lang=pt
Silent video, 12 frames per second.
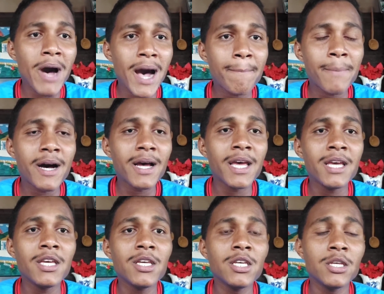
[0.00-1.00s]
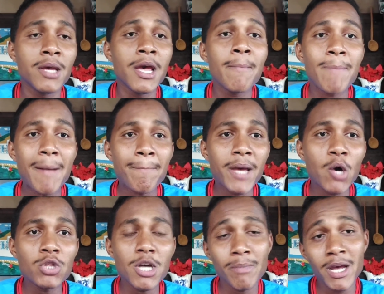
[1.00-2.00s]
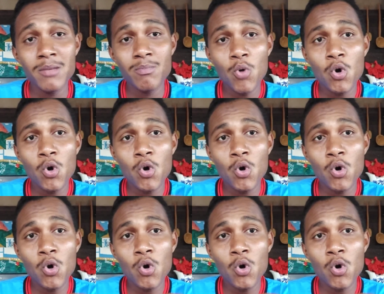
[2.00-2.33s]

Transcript: mapa em papel também,